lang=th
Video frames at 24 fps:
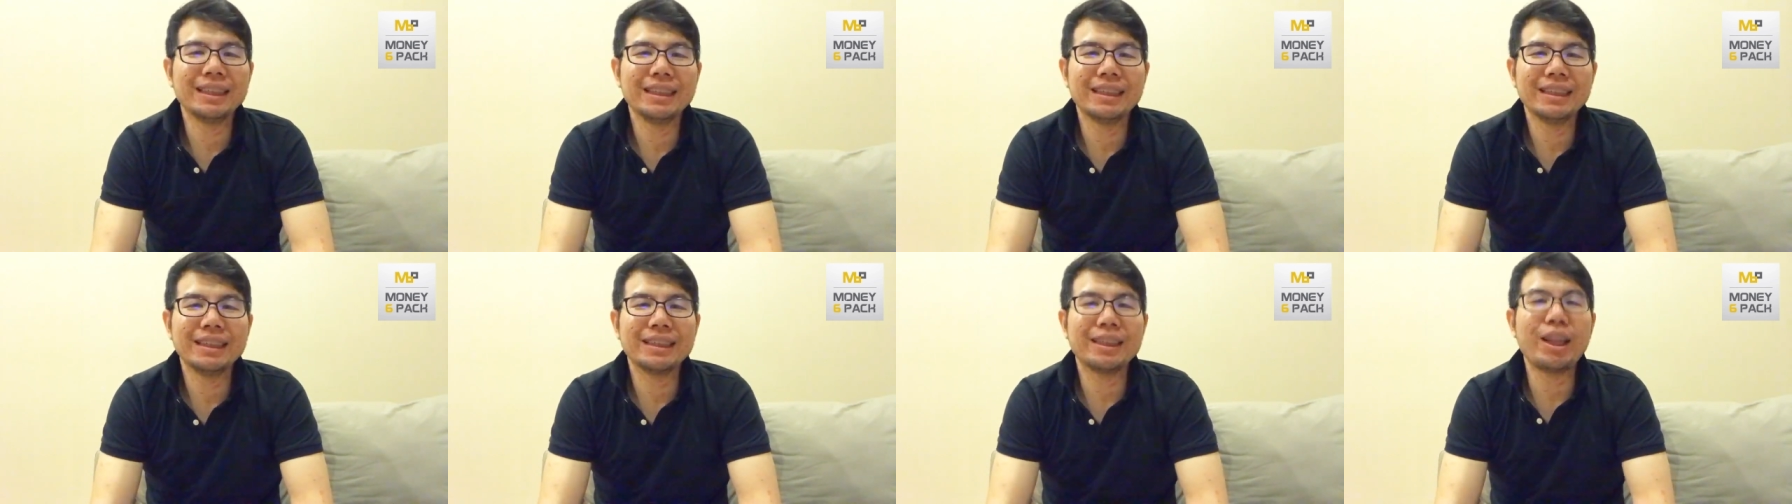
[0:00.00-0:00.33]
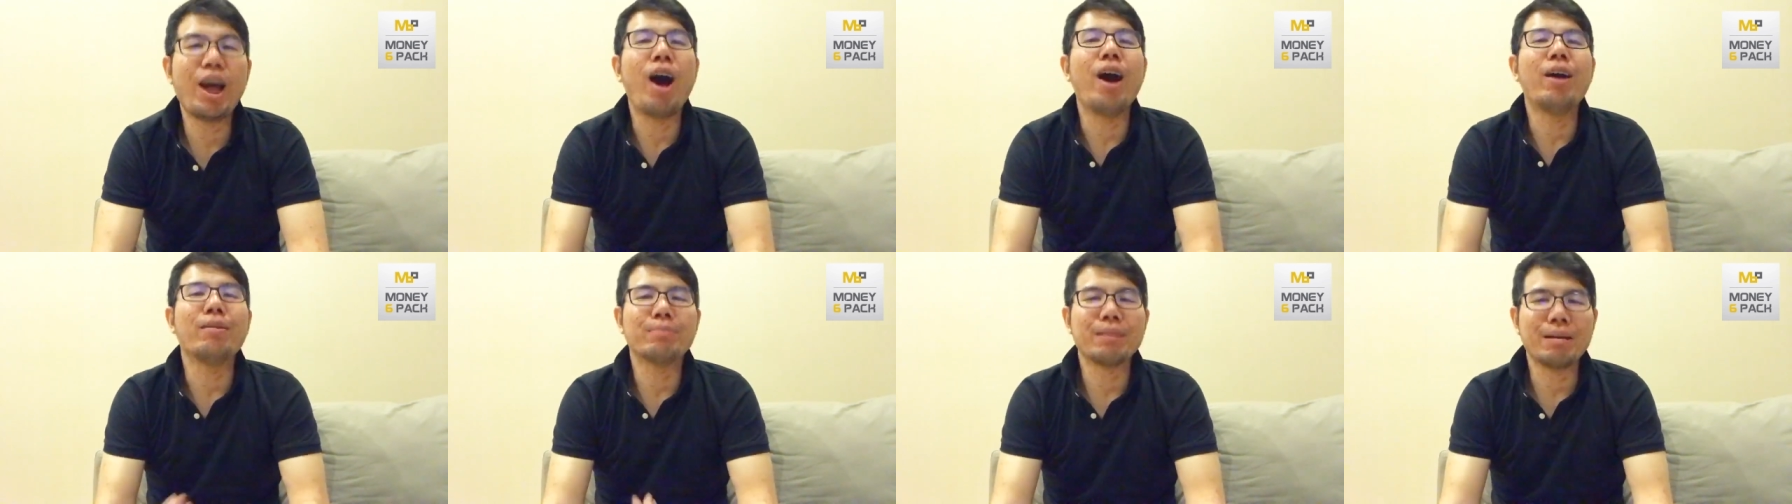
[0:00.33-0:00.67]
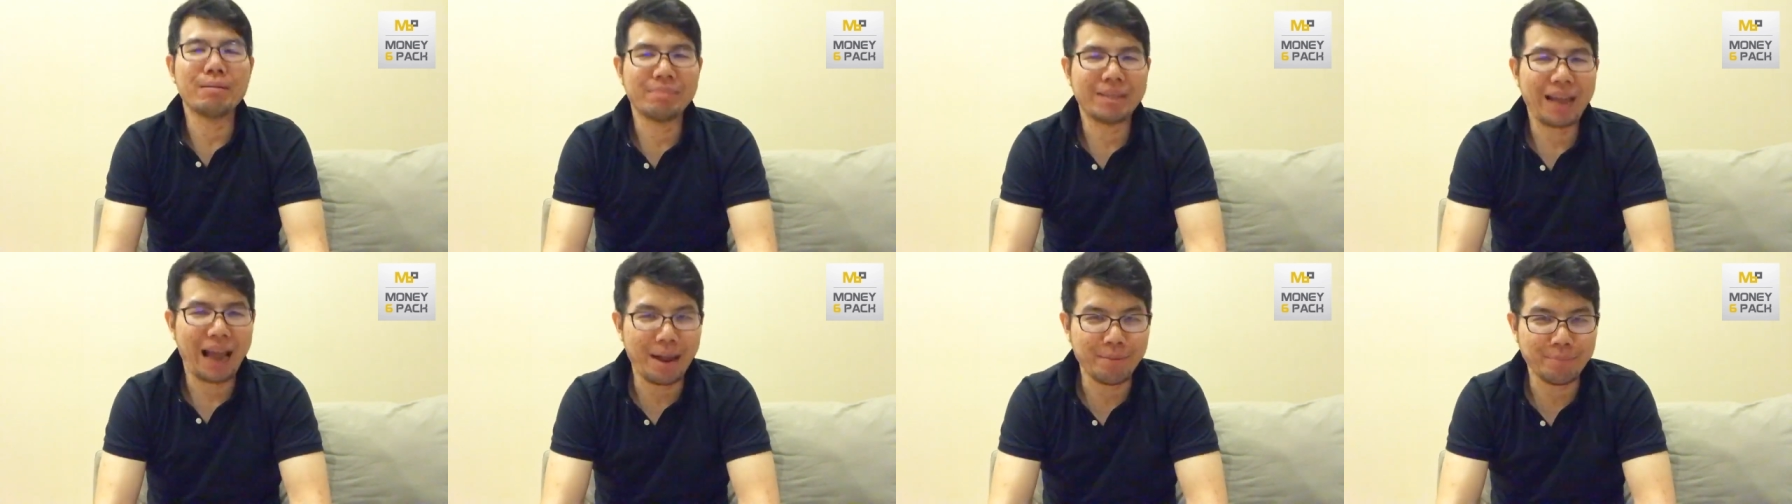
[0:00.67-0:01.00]
ตอบ
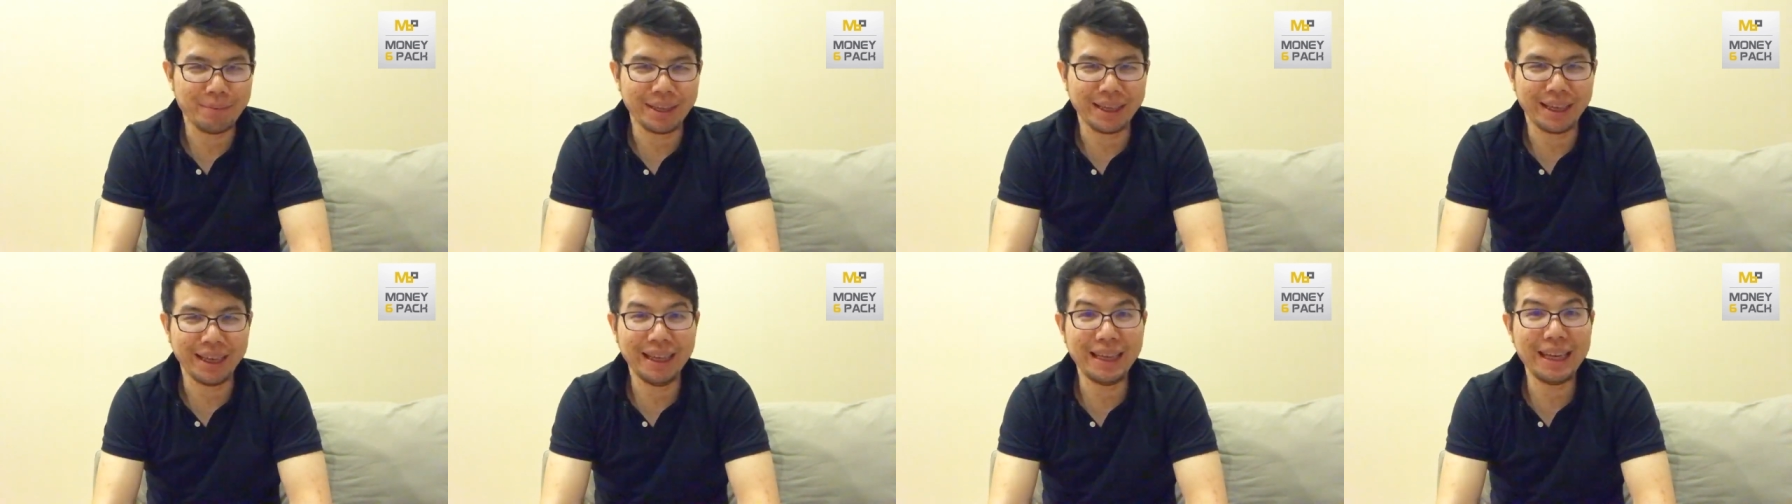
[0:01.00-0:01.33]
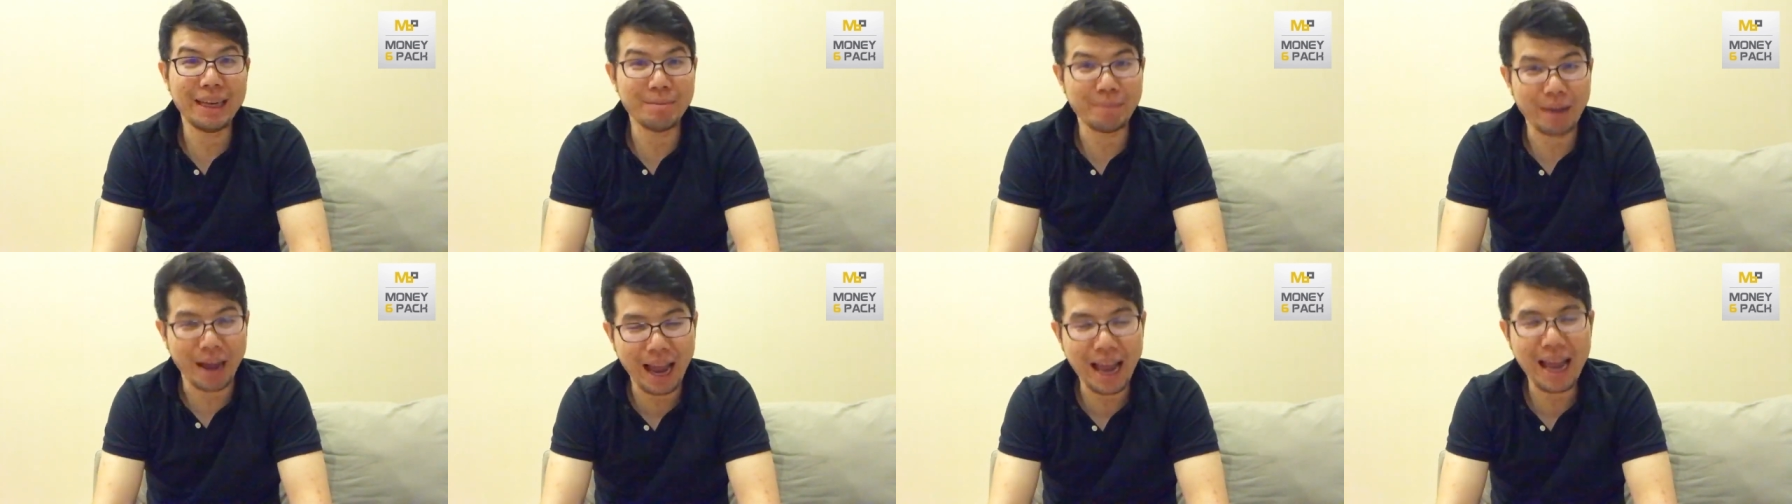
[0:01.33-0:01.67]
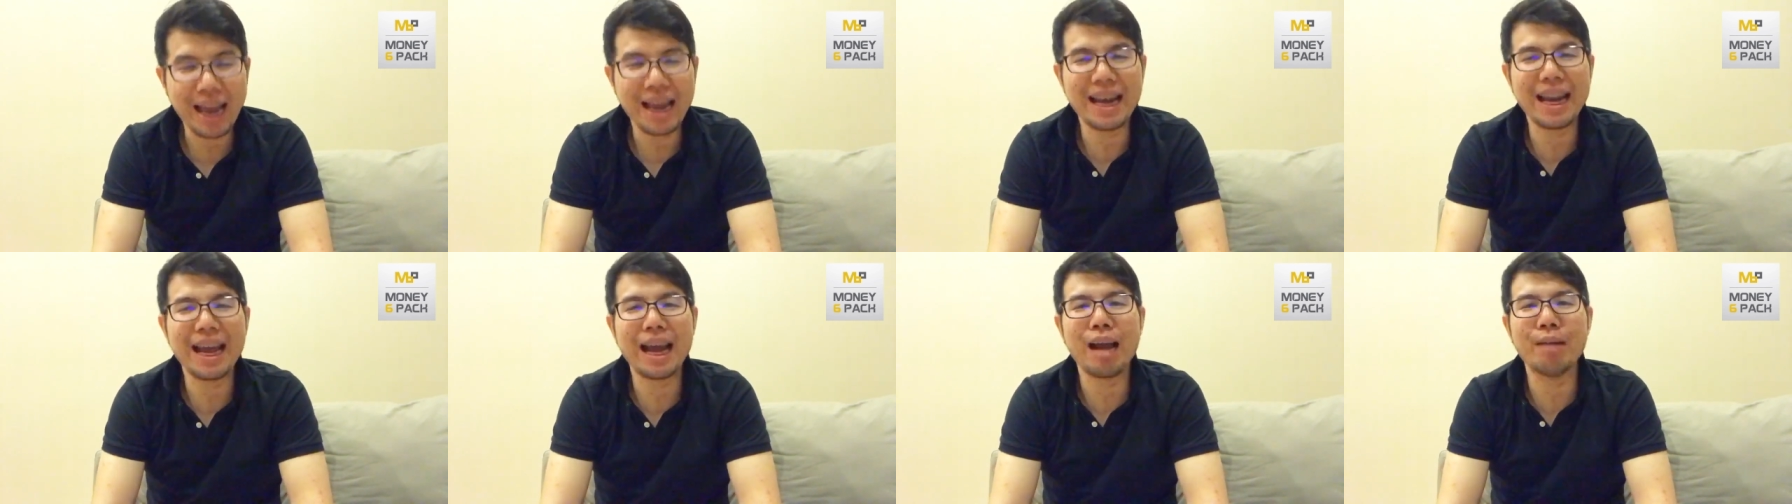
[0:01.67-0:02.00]
คำถามอย่างนี้ดีไหม
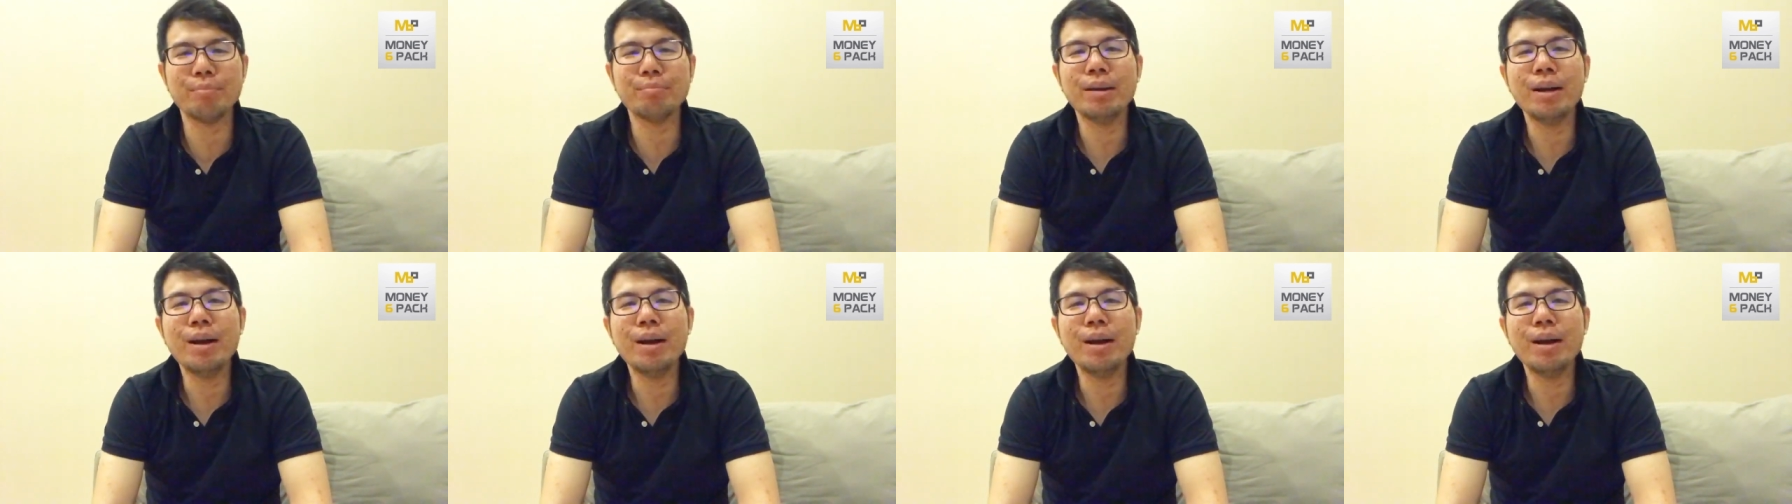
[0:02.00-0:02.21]
นะครับ